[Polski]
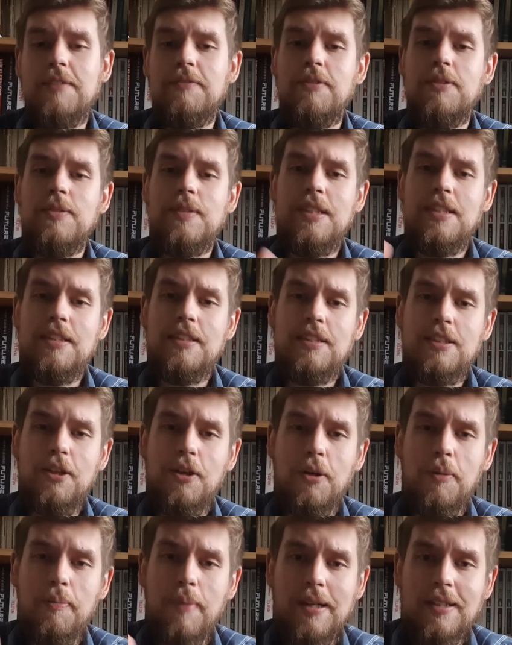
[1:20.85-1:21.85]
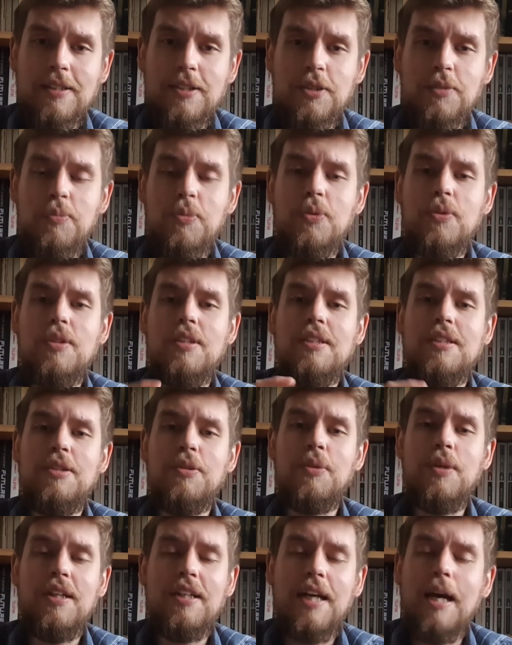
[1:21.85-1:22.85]
Film z jednej strony bardzo smutny, z
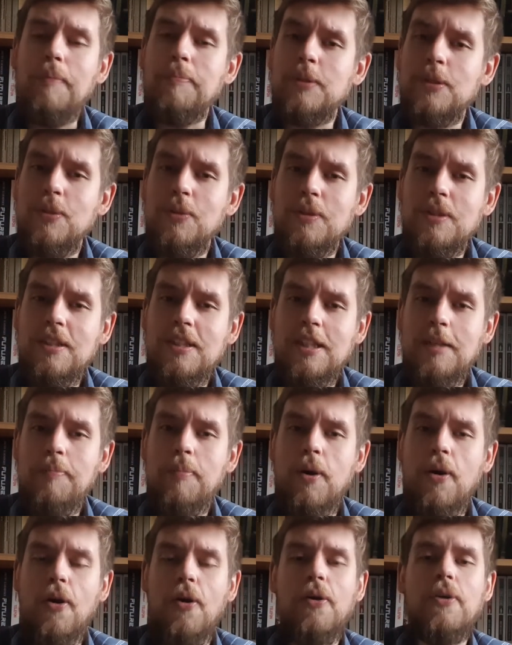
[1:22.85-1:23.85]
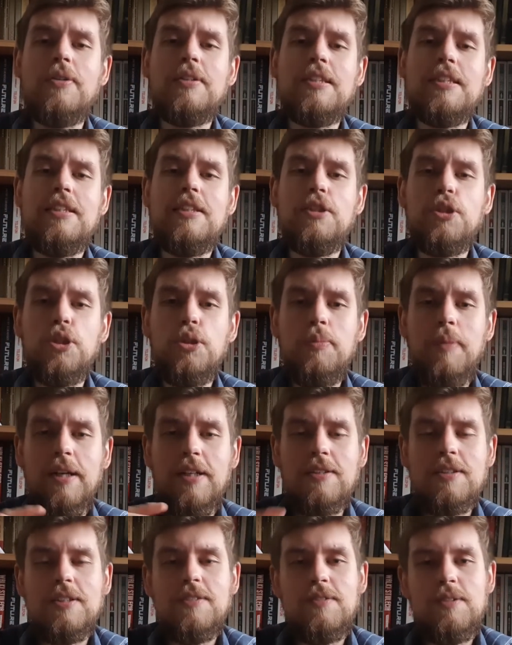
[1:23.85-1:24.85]
drugiej absolutnie niepokojący i
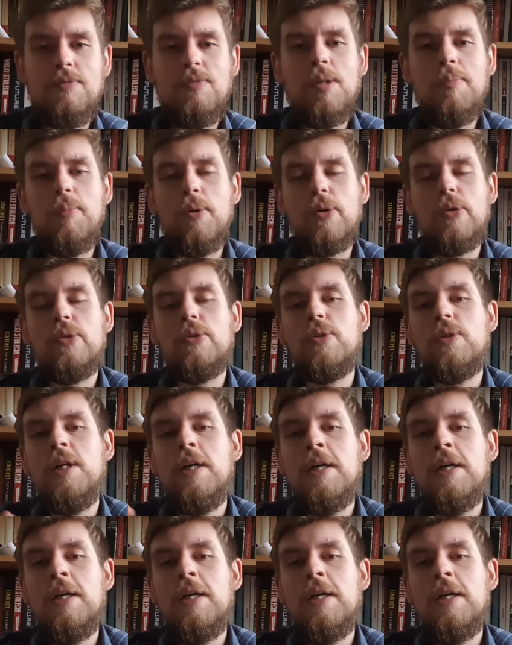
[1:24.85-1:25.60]
trzymający w tym niepokoju